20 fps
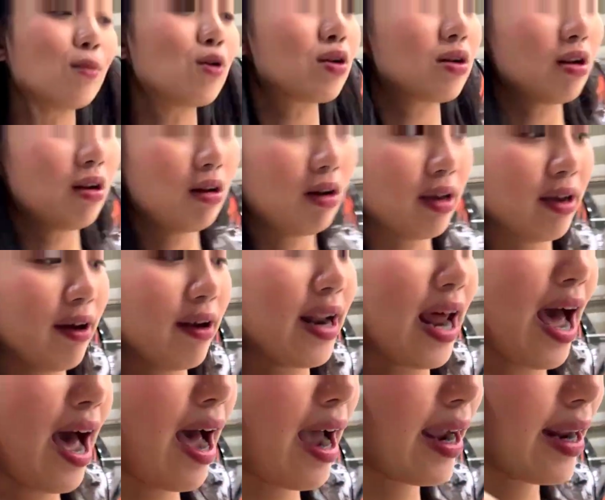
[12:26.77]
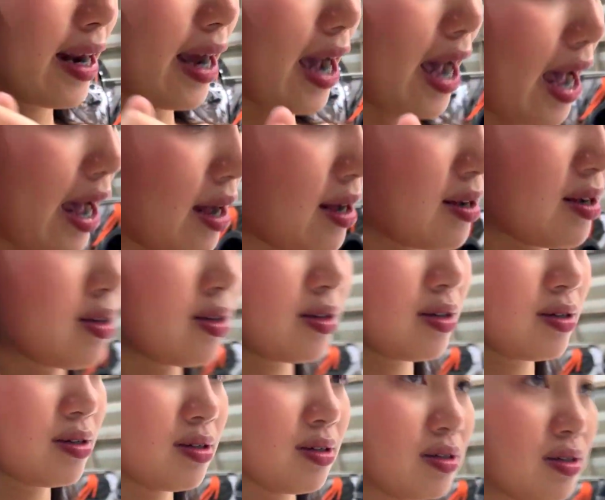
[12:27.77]
กันหมดเลยก็ได้นะคะ
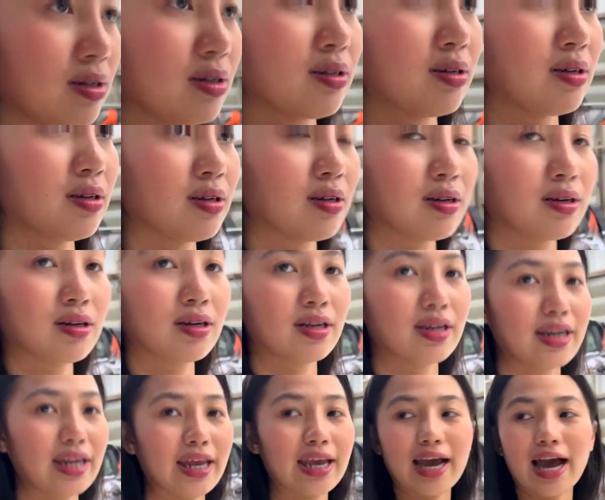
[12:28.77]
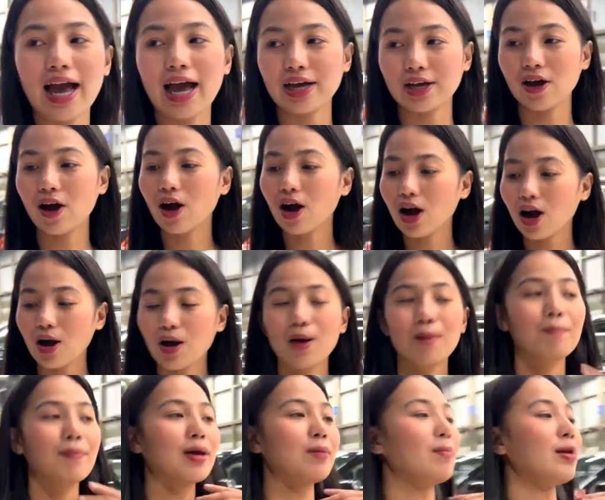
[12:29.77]
นี่ค่ะก็
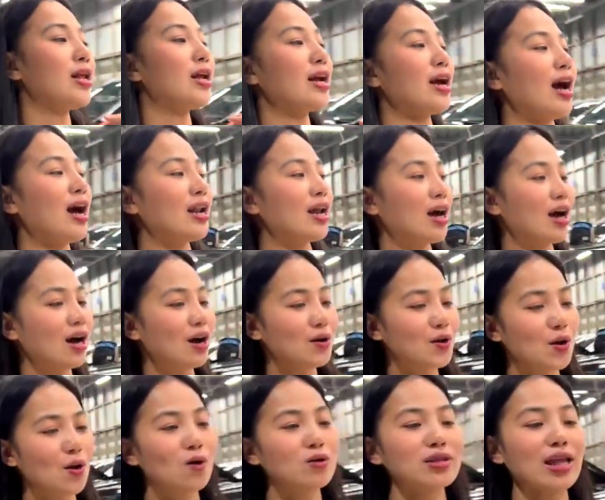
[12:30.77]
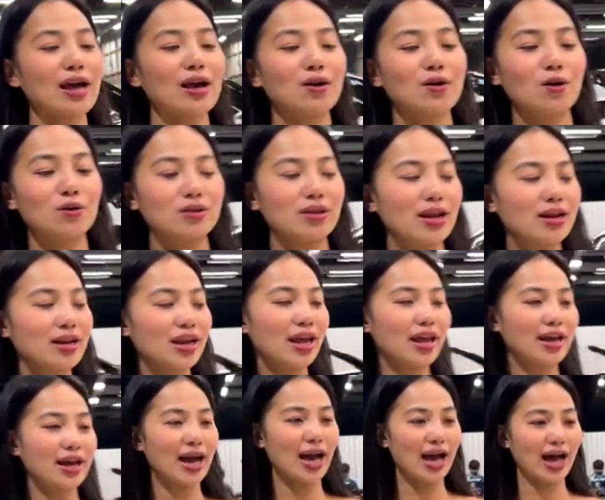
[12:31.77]
เป็นบรรยากาศนะคะโรงแต่งรถนั่นเอง